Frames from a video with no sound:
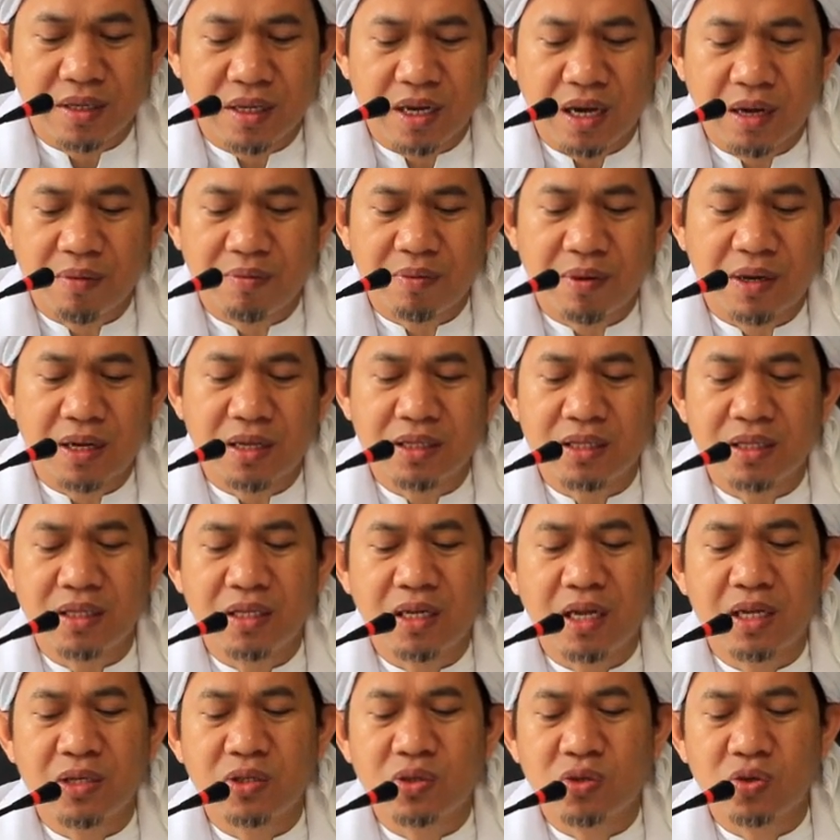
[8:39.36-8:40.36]
Apakah
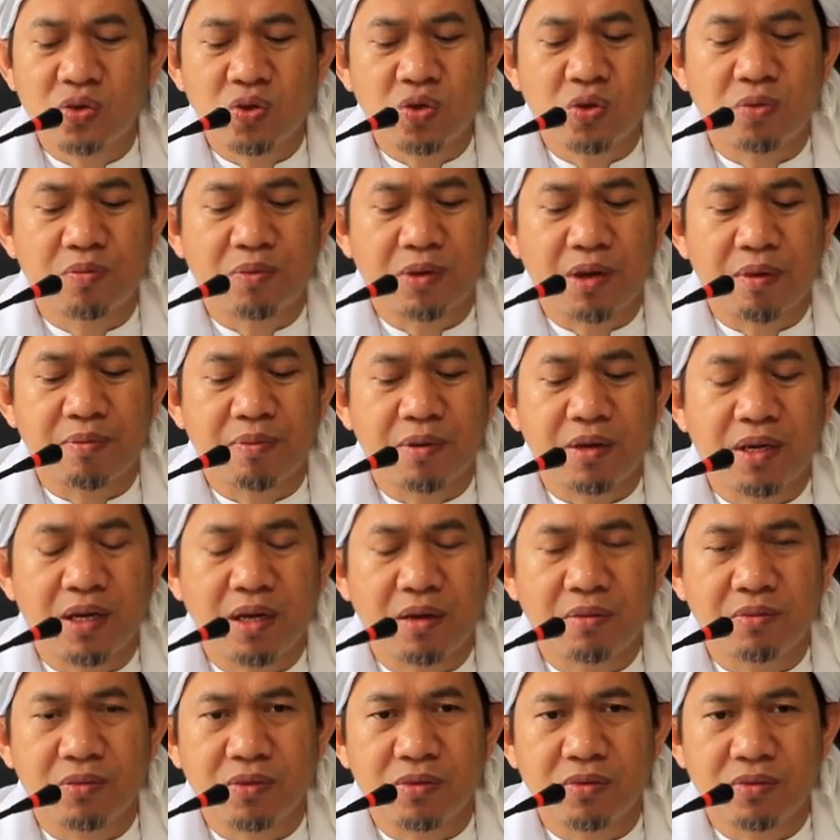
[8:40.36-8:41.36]
tidak cukup
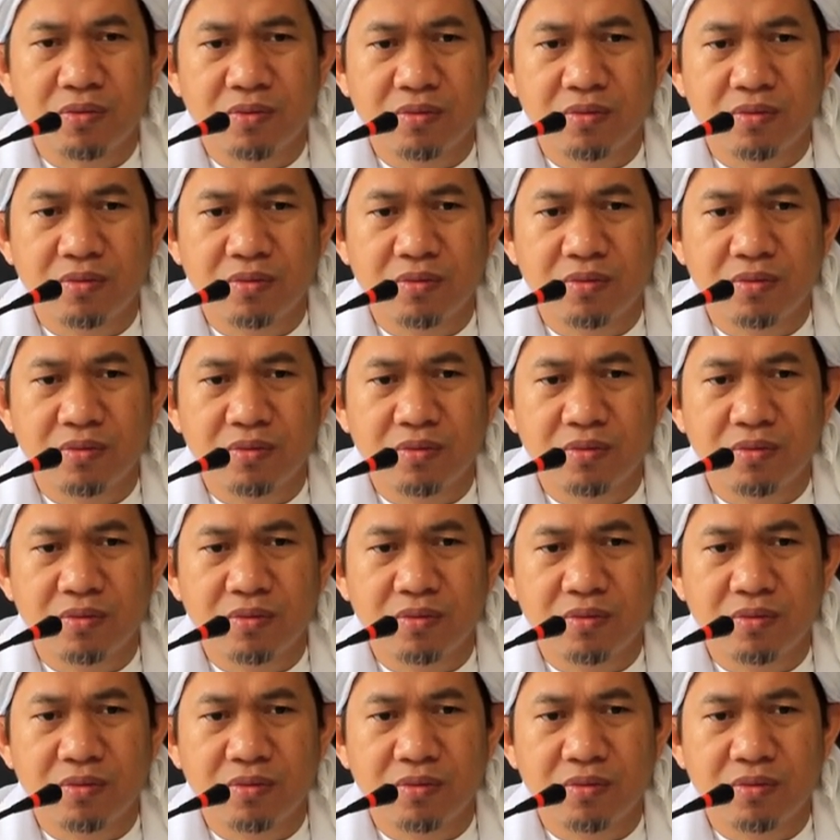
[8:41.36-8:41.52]
kepadamu?